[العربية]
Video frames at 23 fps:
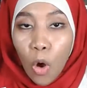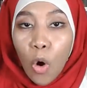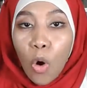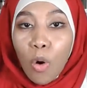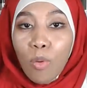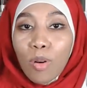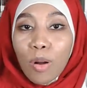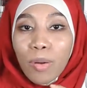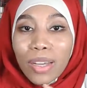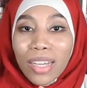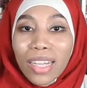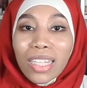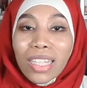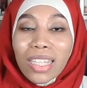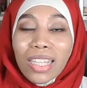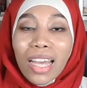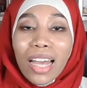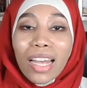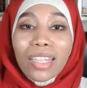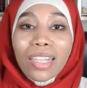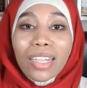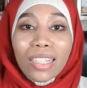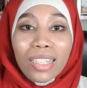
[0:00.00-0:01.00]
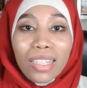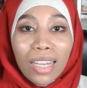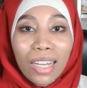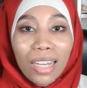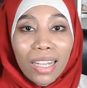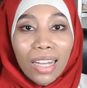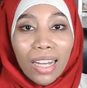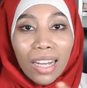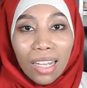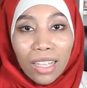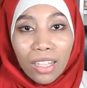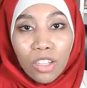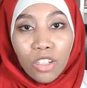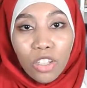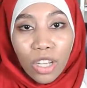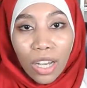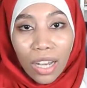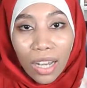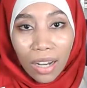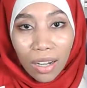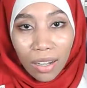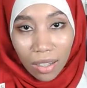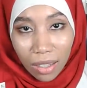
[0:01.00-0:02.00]
وممكن يساعد حتى على ان
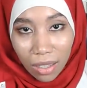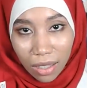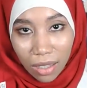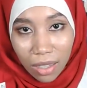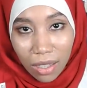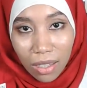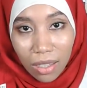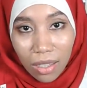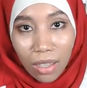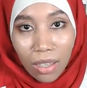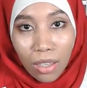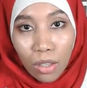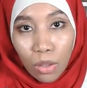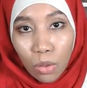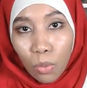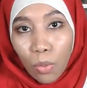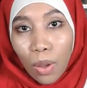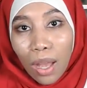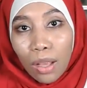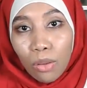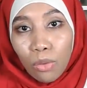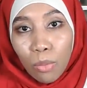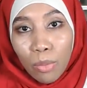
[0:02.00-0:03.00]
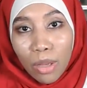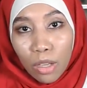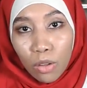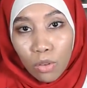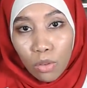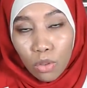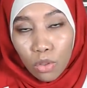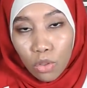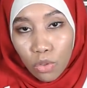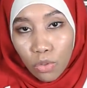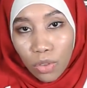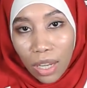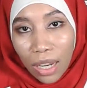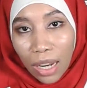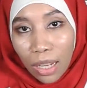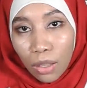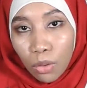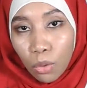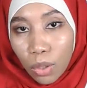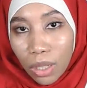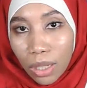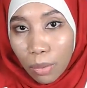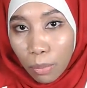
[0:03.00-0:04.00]
الشعر يزيد اطوال وما يكونوش فيه
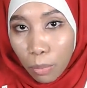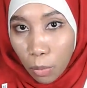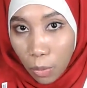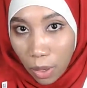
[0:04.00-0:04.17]
هادوك لي